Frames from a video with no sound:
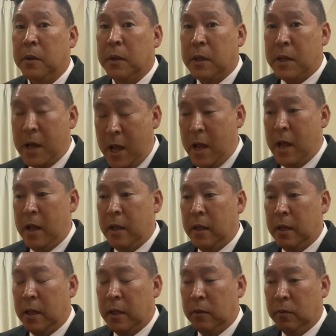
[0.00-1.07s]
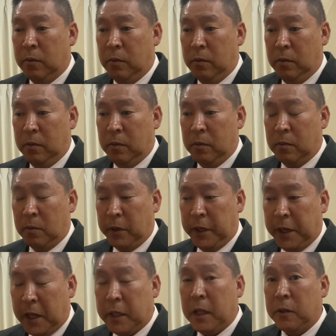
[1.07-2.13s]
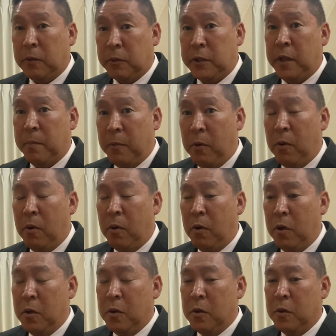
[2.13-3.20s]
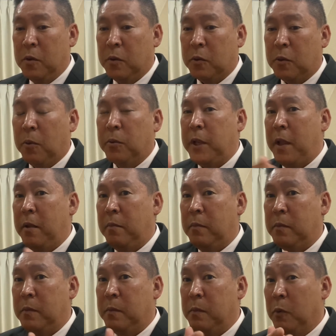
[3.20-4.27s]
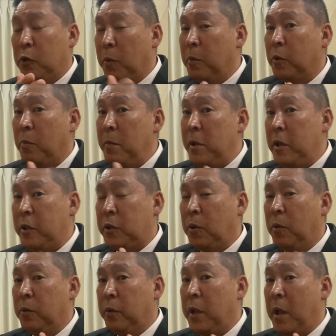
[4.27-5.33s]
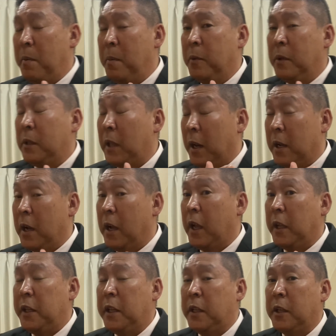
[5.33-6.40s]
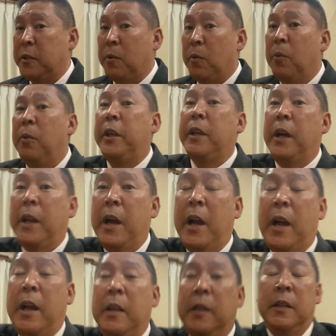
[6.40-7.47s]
が、あの、こう入れたとしても、当然、もともと民主党の山本、田中健に入れた人が多いから、